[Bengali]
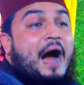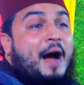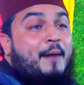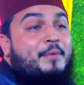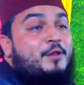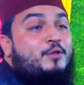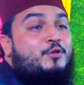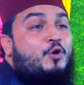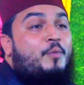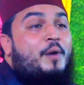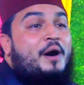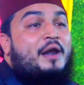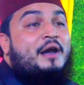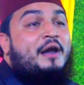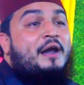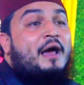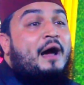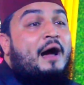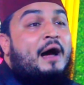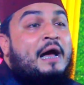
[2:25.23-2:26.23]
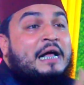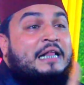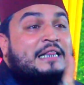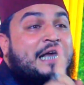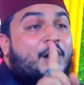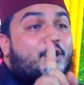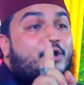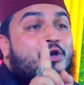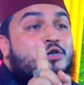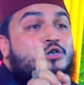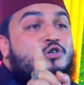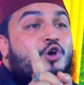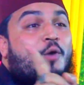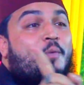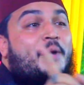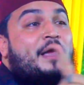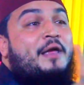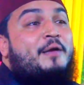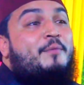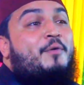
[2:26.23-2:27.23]
আমি তোমার না তাহলে
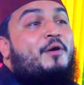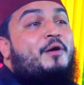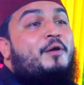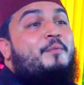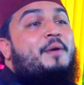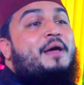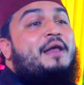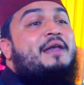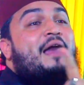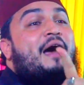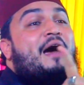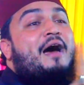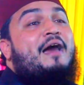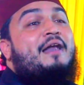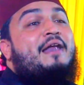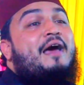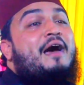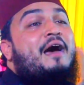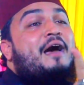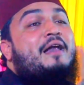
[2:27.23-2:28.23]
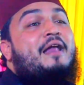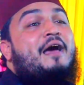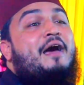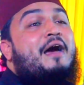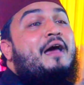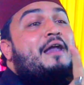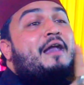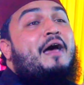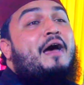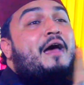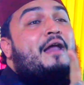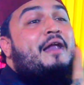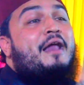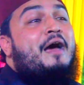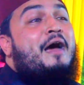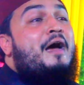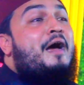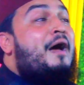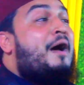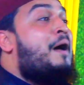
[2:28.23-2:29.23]
সবাই বলবে না না না না না